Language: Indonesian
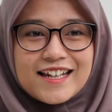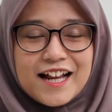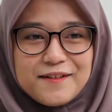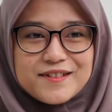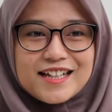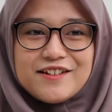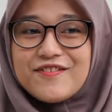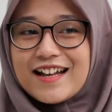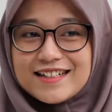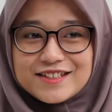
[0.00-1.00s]
Dalam
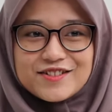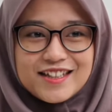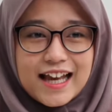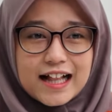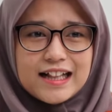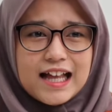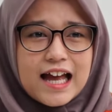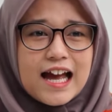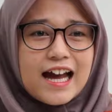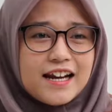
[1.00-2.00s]
sertifikasi sosial,
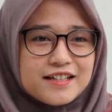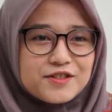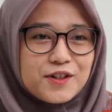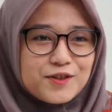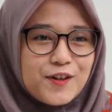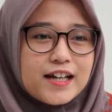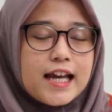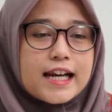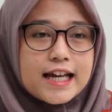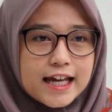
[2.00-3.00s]
ada sesuatu yang
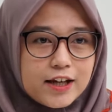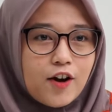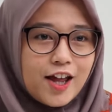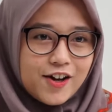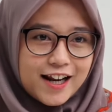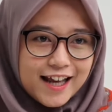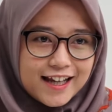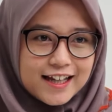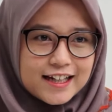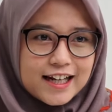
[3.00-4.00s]
dihargai oleh orang
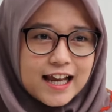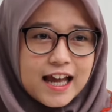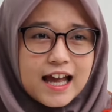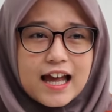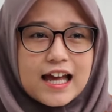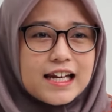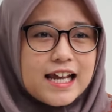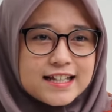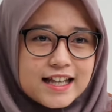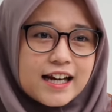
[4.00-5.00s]
lain.
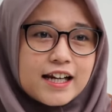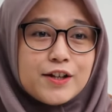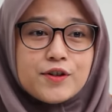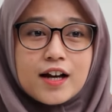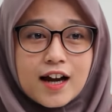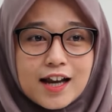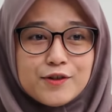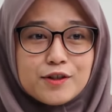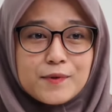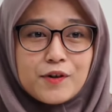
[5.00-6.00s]
Dasar yang digunakan
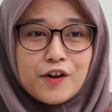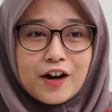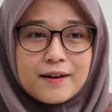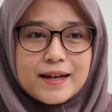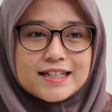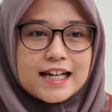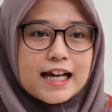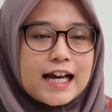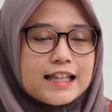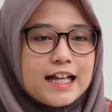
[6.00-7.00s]
untuk menggolongkan
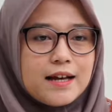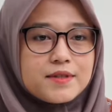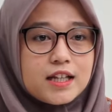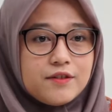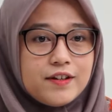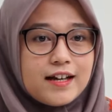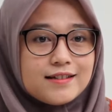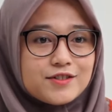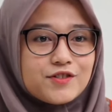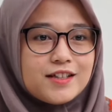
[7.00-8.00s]
masyarakat dalam
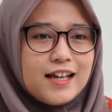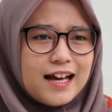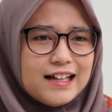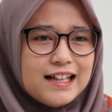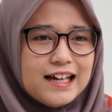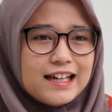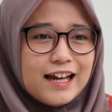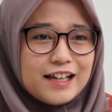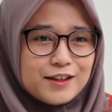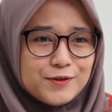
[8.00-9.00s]
sertifikasi sosial
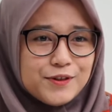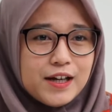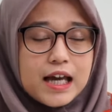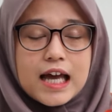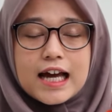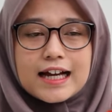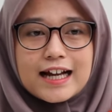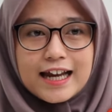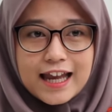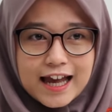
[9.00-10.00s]
yaitu
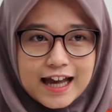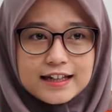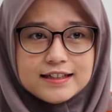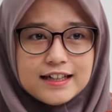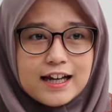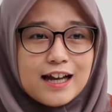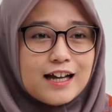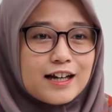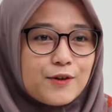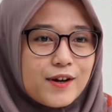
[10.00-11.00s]
kekayaan,
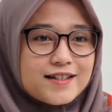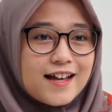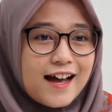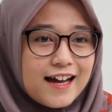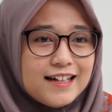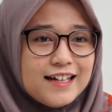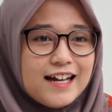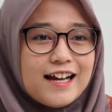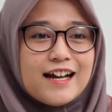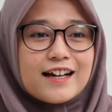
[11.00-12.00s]
kekuasaan,
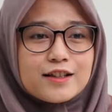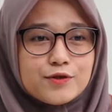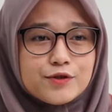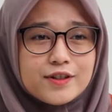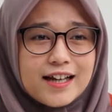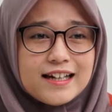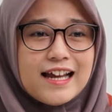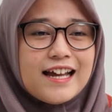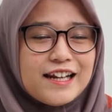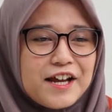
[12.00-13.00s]
keturunan,
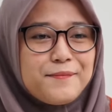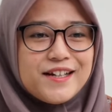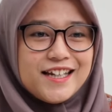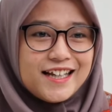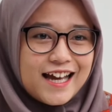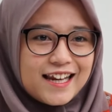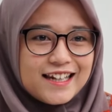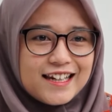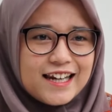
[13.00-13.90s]
dan pendidikan.